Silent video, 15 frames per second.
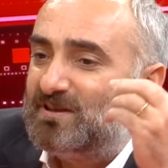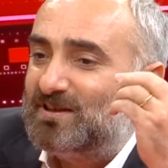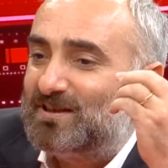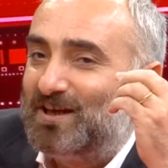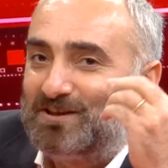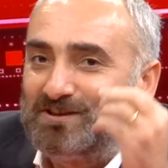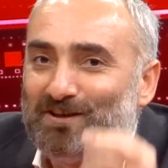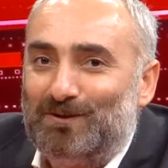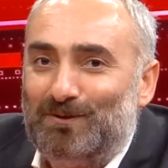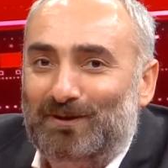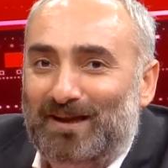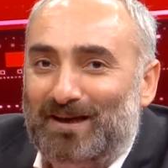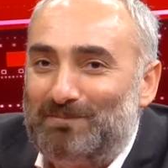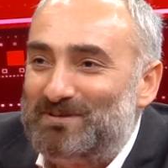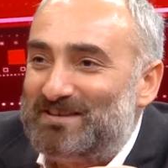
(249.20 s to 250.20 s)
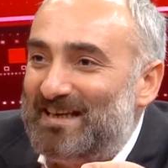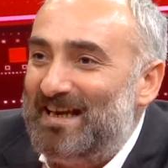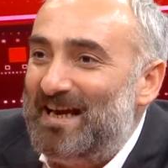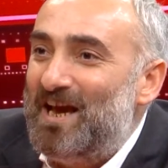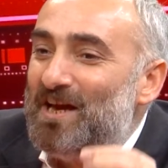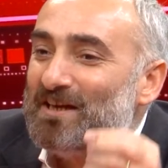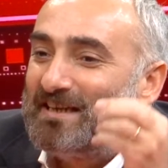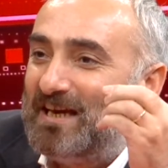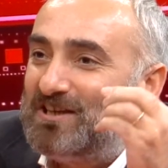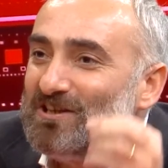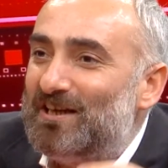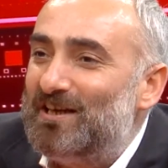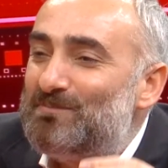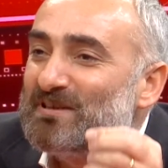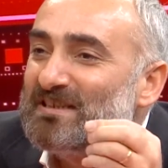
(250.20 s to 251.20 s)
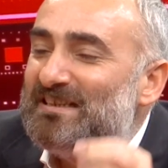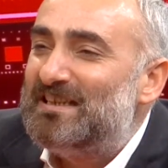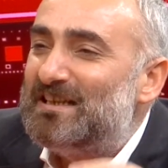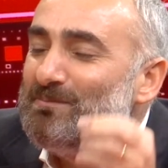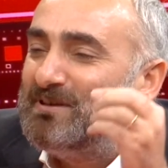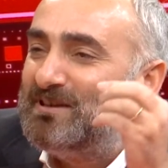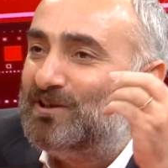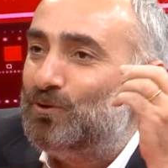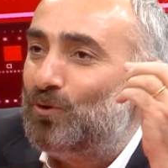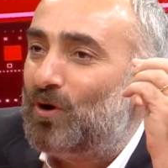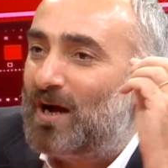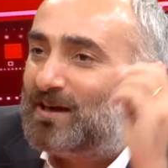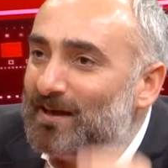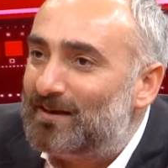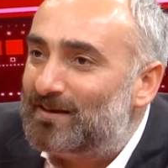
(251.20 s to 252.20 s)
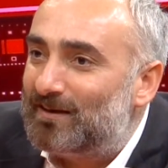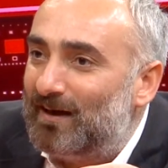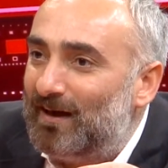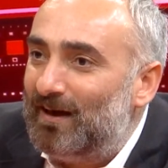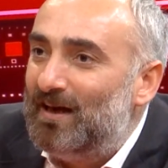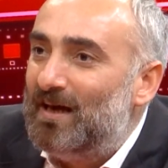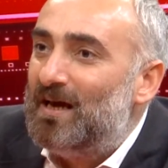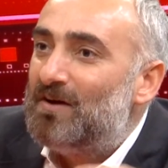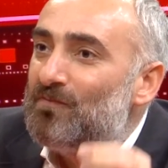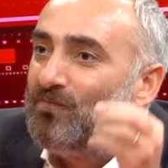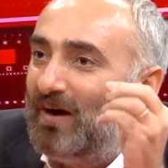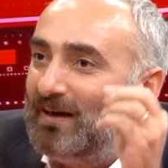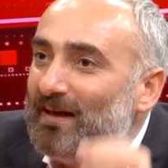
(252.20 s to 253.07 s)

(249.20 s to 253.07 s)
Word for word: geçiriyorlar bize. Hı-hı. Hmm. Geçelim sınır mınır yok hak getire. Van'a